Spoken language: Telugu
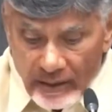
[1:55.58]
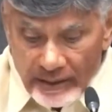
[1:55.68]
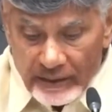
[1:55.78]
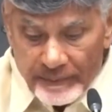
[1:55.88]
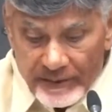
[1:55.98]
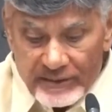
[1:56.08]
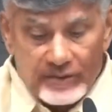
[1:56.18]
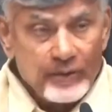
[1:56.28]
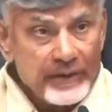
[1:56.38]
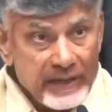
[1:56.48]
ఇలాంటి
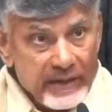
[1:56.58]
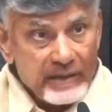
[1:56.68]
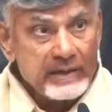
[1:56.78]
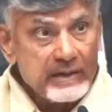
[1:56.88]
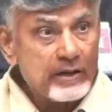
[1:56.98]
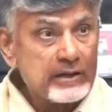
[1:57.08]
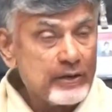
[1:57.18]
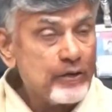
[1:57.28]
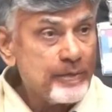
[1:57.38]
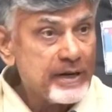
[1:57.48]
పరిస్థితులు ఏంటి ఈ యొక్క
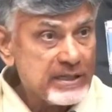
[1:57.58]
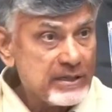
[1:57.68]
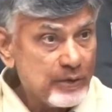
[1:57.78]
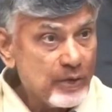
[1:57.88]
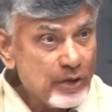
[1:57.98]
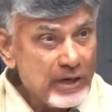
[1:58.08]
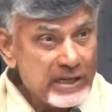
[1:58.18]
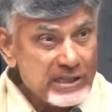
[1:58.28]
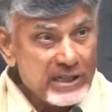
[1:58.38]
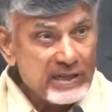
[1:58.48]
దౌర్భాగ్యం రెండు
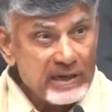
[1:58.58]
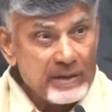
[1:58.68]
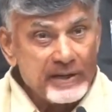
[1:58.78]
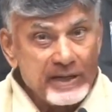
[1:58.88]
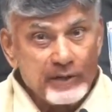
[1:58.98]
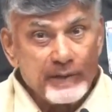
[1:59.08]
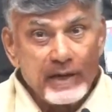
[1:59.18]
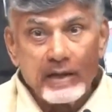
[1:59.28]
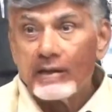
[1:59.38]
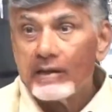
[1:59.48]
లక్ష నలభై ఐదు
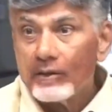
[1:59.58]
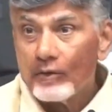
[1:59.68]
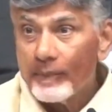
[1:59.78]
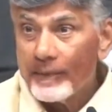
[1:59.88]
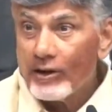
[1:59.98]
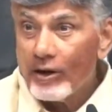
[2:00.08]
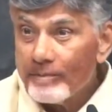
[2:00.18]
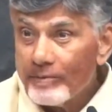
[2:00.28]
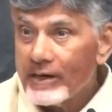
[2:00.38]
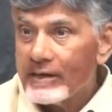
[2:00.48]
వేల రూపాయలు
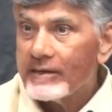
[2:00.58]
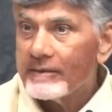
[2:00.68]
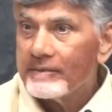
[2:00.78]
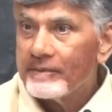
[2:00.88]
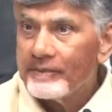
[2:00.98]
అప్పేంటి